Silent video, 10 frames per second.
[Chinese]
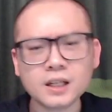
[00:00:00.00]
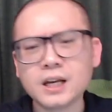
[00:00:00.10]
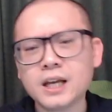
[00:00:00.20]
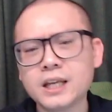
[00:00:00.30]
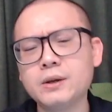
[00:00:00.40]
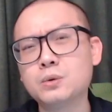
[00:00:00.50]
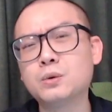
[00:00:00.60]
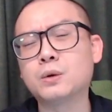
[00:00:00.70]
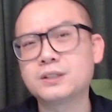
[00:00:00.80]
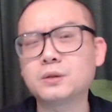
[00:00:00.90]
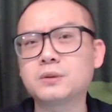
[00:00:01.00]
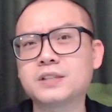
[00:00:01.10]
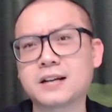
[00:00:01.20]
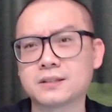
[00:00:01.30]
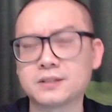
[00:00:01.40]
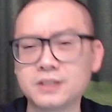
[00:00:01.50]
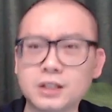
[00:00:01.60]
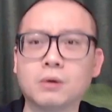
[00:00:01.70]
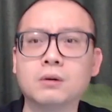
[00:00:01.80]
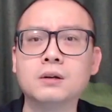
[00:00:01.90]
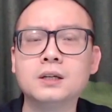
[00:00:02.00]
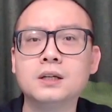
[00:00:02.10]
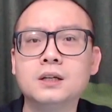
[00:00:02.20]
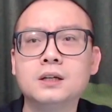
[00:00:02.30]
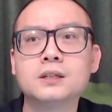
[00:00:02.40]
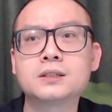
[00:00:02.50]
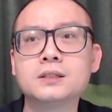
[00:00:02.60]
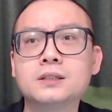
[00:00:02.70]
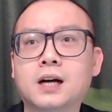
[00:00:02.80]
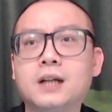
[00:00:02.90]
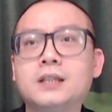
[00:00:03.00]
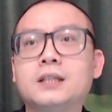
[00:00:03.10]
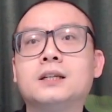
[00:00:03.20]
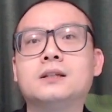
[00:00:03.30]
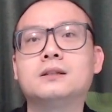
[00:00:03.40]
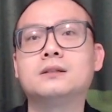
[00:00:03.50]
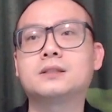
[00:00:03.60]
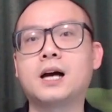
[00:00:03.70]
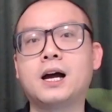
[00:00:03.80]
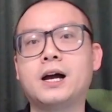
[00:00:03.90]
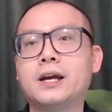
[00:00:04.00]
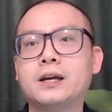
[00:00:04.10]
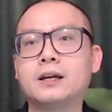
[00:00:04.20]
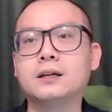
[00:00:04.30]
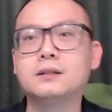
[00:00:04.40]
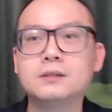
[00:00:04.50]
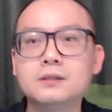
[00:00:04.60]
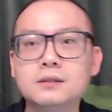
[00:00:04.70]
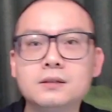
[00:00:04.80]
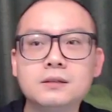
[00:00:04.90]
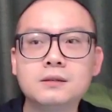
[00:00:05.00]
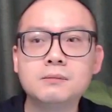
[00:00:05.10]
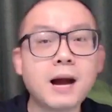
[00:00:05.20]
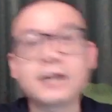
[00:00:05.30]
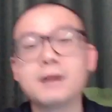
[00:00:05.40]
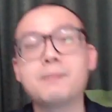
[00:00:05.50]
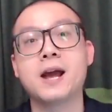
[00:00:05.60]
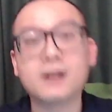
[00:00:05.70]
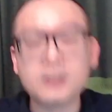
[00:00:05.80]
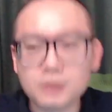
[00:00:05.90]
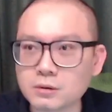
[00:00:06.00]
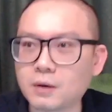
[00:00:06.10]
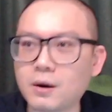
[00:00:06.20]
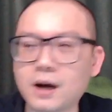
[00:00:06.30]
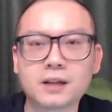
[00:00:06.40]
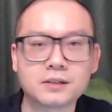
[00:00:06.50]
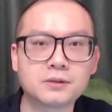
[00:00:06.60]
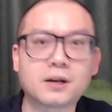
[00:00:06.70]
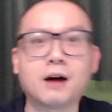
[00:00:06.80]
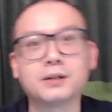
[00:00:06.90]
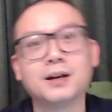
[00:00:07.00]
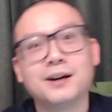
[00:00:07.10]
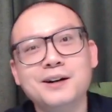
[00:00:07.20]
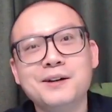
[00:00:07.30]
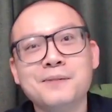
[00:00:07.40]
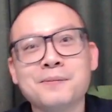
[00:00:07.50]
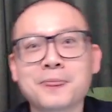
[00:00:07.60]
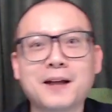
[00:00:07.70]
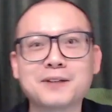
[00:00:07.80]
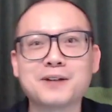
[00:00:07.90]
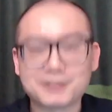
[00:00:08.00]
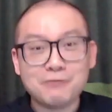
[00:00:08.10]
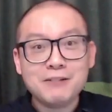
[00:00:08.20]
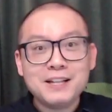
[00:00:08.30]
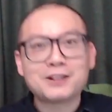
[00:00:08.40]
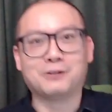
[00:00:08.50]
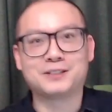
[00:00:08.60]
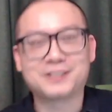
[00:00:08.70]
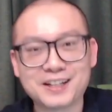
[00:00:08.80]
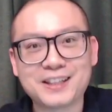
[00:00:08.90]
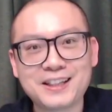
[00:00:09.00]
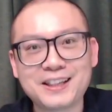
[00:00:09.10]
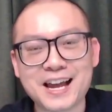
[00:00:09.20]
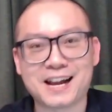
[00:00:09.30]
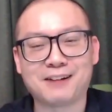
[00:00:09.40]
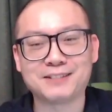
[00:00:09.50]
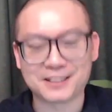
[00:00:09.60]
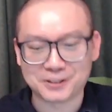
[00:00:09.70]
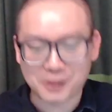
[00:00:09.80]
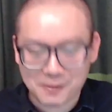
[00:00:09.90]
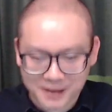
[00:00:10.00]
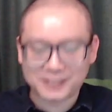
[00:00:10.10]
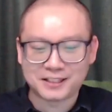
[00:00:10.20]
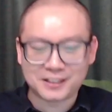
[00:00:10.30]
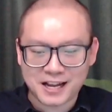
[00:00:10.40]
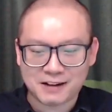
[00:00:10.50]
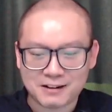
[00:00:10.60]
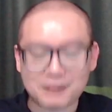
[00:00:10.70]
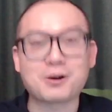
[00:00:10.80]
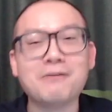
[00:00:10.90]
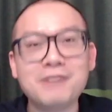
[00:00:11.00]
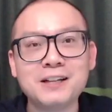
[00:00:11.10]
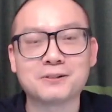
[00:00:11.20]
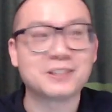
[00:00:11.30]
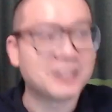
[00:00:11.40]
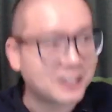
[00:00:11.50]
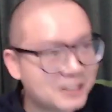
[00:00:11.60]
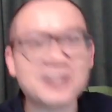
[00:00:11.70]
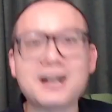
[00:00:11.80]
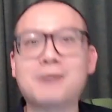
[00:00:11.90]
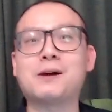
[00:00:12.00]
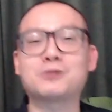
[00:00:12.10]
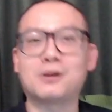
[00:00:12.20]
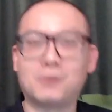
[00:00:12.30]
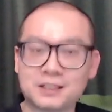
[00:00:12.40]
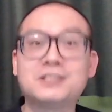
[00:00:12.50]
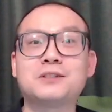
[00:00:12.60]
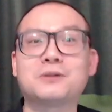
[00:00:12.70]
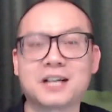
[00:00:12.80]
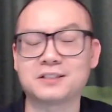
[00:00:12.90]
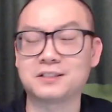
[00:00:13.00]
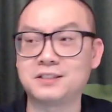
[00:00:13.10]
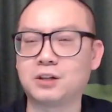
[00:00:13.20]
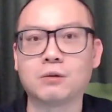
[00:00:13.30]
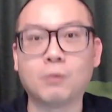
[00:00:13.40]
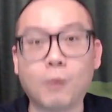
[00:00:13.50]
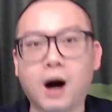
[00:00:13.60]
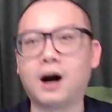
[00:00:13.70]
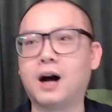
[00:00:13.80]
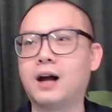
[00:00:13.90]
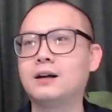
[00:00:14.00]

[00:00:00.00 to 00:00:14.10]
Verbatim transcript: 因为如果自动驾驶系统是可以在卖给别人用的话，那它就考它就好像 Windows 的电脑这样子，对吗？你的电脑要装 Windows， 你的车要不要装我的自动驾驶系统？哇，哎，